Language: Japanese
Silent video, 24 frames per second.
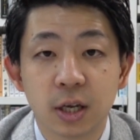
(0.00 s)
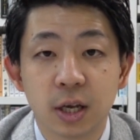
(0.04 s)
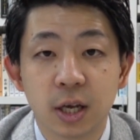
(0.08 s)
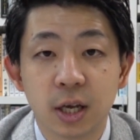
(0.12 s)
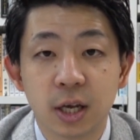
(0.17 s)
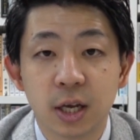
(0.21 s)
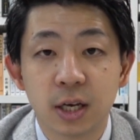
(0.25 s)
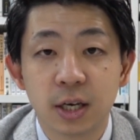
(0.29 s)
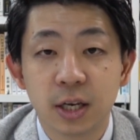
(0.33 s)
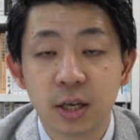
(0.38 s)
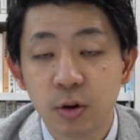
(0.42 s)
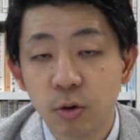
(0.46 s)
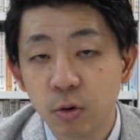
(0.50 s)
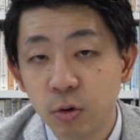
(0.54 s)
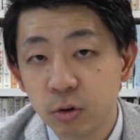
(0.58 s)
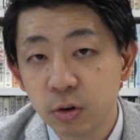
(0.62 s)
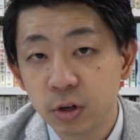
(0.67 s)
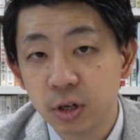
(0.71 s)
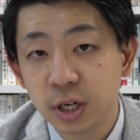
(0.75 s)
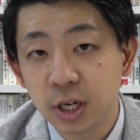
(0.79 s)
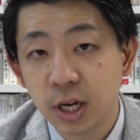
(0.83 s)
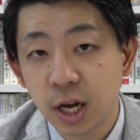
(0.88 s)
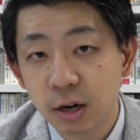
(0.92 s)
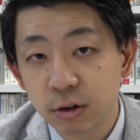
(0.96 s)
えー、日
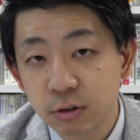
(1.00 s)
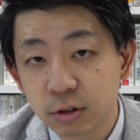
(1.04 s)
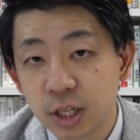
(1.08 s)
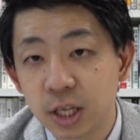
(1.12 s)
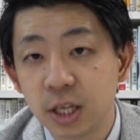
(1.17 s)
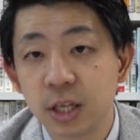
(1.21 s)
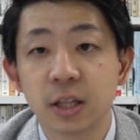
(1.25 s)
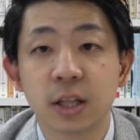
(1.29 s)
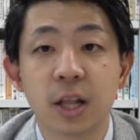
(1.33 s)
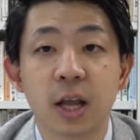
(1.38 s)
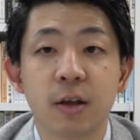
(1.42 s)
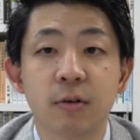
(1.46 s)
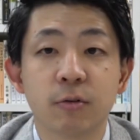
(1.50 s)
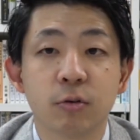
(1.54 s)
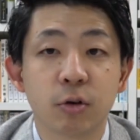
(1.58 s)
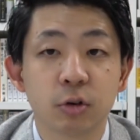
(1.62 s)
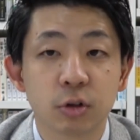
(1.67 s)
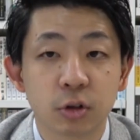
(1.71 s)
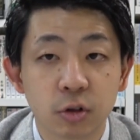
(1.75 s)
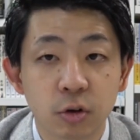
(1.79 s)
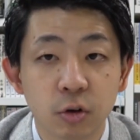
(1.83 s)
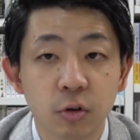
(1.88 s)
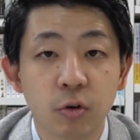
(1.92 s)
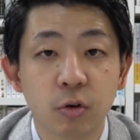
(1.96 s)
本にある
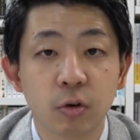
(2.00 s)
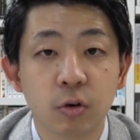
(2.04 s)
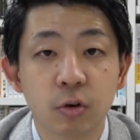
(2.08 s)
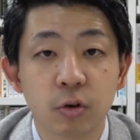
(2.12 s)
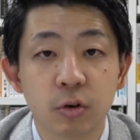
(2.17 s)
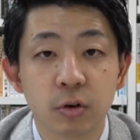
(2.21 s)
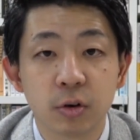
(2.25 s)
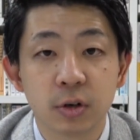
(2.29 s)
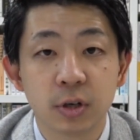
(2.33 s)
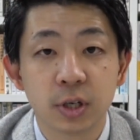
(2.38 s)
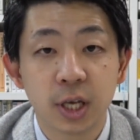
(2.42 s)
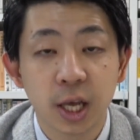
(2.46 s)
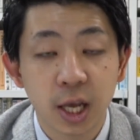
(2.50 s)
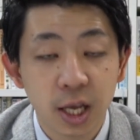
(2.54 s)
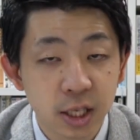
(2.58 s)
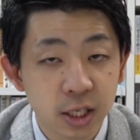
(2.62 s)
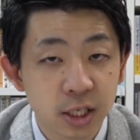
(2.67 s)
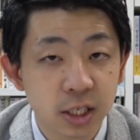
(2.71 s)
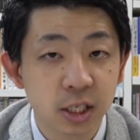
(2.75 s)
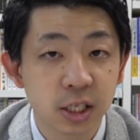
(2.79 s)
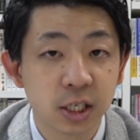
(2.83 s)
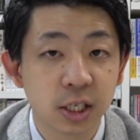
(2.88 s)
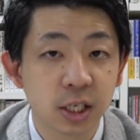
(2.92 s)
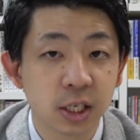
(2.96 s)
ティンタイフォンと
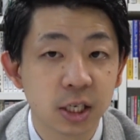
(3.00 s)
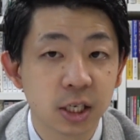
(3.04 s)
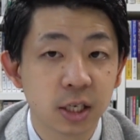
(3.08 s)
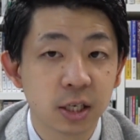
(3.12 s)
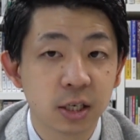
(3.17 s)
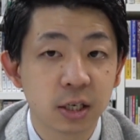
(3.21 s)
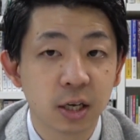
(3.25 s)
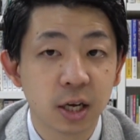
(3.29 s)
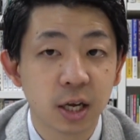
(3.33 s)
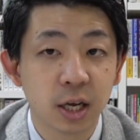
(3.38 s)
現地、